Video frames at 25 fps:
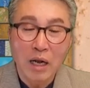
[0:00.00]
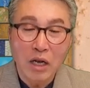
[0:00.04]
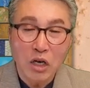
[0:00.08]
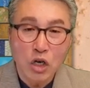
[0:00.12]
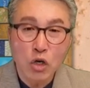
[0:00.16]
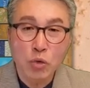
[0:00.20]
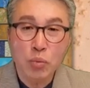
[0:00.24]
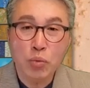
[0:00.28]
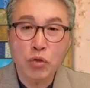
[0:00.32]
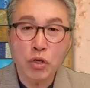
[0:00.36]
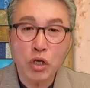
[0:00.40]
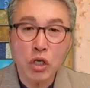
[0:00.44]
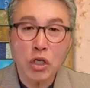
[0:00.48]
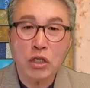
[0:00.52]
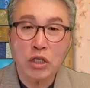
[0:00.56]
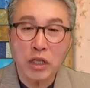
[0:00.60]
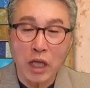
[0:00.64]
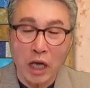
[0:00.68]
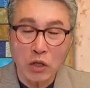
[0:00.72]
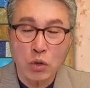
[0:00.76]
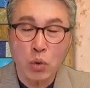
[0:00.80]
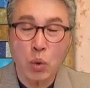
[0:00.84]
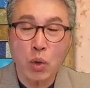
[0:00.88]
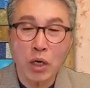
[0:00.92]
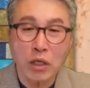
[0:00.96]
그분이
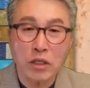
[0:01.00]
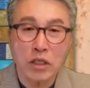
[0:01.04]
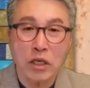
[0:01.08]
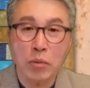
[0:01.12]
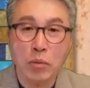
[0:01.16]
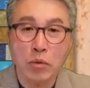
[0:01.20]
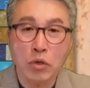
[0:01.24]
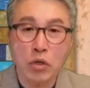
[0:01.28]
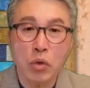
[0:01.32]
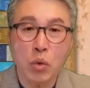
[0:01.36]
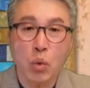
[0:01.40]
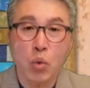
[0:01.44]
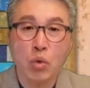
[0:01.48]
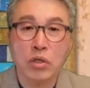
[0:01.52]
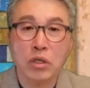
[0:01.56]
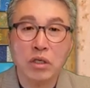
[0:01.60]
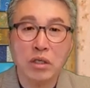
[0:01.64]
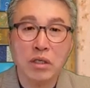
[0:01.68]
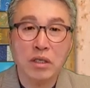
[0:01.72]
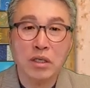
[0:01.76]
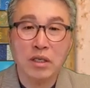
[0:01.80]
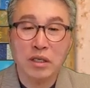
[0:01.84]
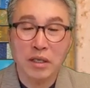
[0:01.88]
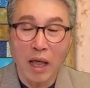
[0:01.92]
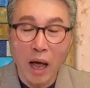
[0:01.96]
대속의 재물이
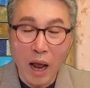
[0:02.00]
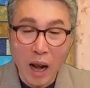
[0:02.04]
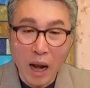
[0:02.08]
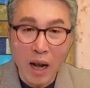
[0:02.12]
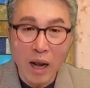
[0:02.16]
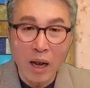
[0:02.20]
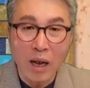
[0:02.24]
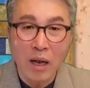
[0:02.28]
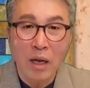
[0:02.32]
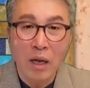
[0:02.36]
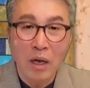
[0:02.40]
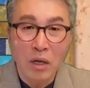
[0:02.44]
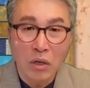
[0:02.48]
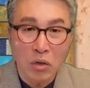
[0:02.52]
오신 그날